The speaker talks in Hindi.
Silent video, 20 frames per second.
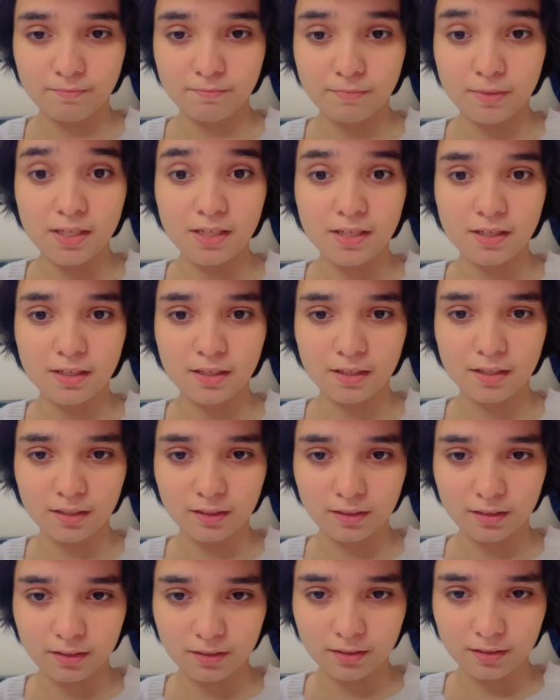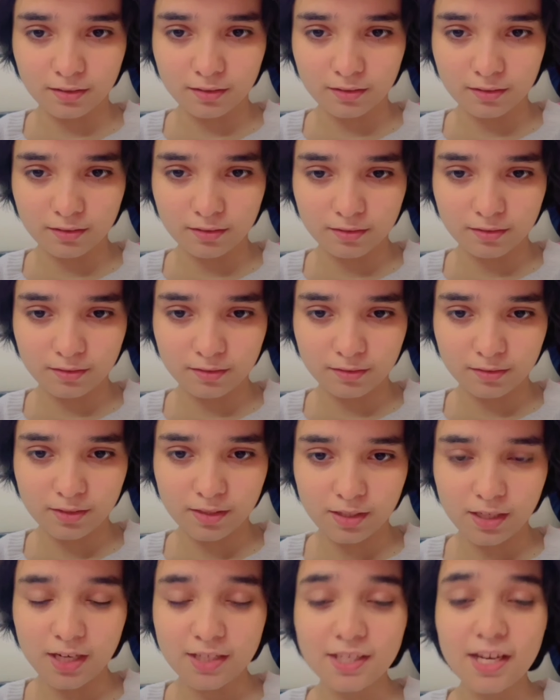बड़ी करके रखते हैं
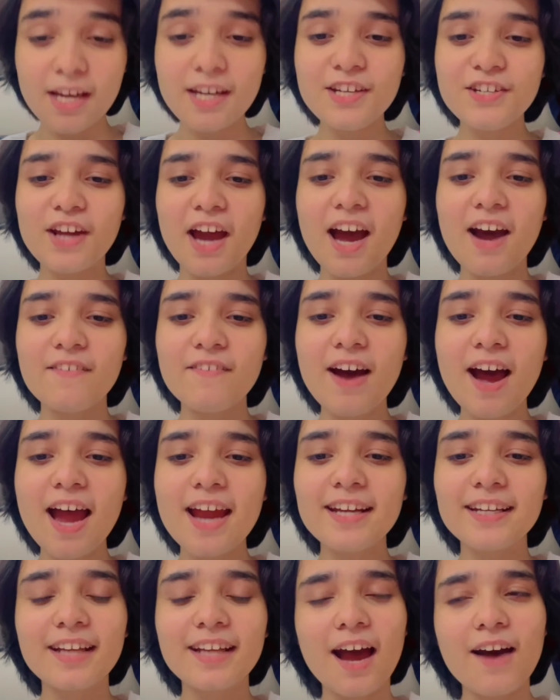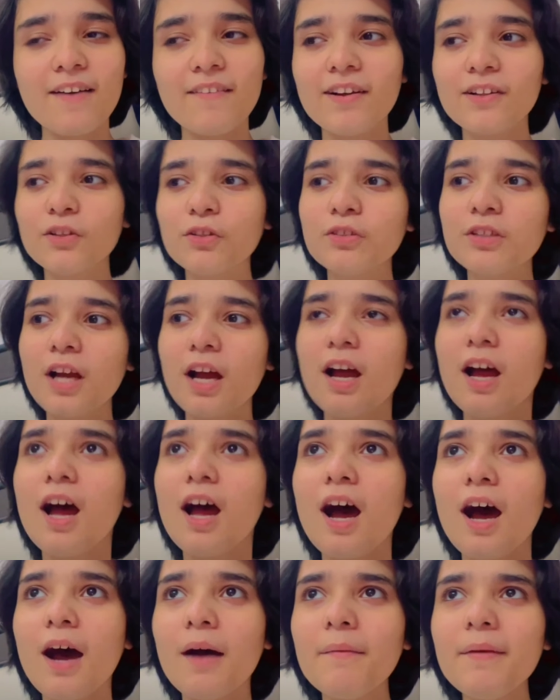अच्छा इटावा इटावा तो
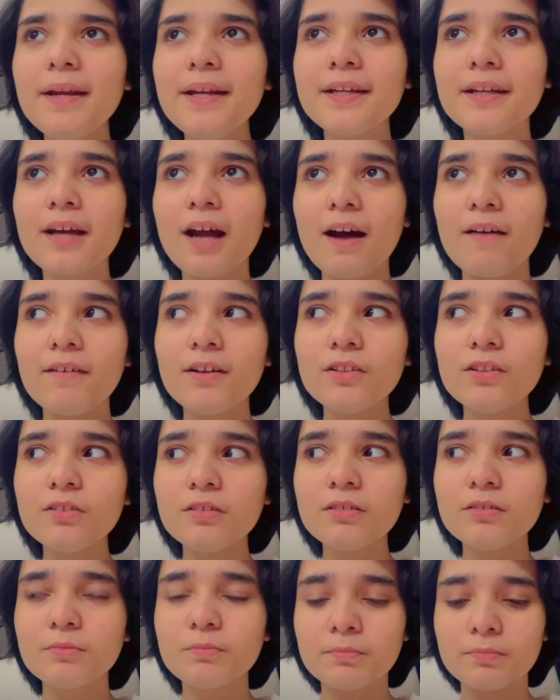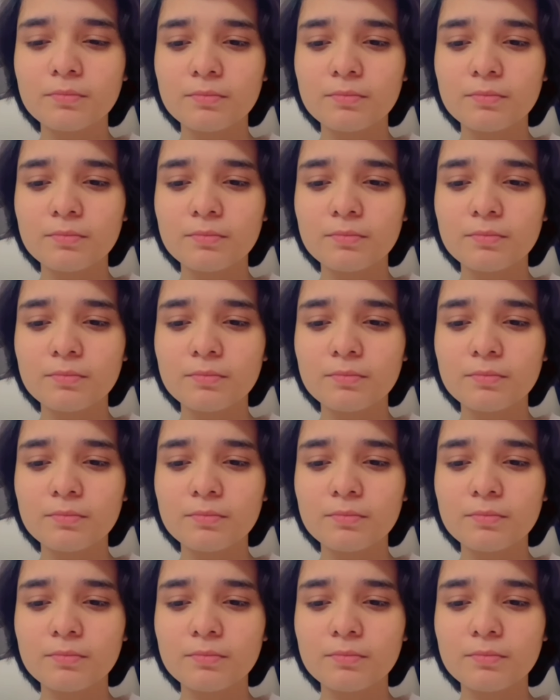अबे इटावा तो